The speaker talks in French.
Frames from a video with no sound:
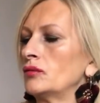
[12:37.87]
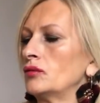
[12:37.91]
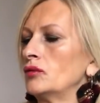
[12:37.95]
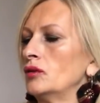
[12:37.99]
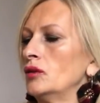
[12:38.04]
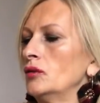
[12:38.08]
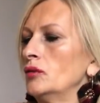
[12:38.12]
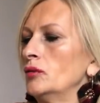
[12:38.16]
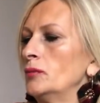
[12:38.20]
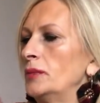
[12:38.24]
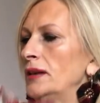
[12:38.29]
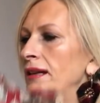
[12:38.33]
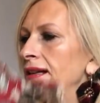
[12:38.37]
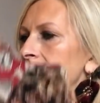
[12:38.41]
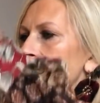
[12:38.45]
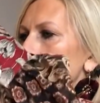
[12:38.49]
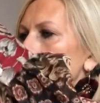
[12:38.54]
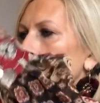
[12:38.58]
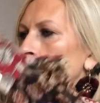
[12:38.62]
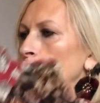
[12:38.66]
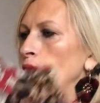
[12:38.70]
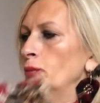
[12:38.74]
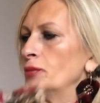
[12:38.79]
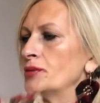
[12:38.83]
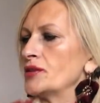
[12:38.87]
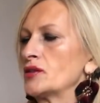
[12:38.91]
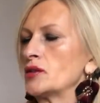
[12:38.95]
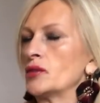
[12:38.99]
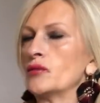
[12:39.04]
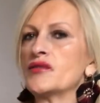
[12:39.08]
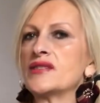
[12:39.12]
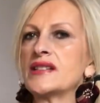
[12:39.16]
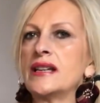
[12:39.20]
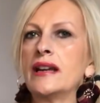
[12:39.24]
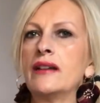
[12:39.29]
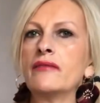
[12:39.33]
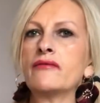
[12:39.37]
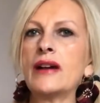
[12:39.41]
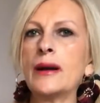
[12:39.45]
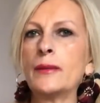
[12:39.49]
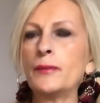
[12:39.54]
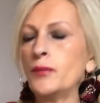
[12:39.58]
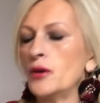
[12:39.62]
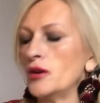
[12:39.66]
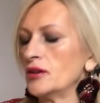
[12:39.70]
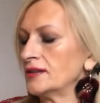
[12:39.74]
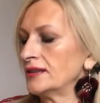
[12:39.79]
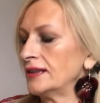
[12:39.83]
de base en haut puisque vous allez le voir
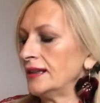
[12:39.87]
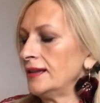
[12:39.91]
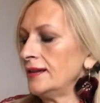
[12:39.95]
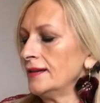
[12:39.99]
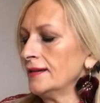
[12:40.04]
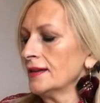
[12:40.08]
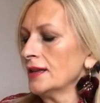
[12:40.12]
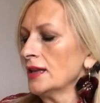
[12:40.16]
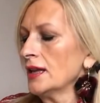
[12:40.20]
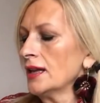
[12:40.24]
porter.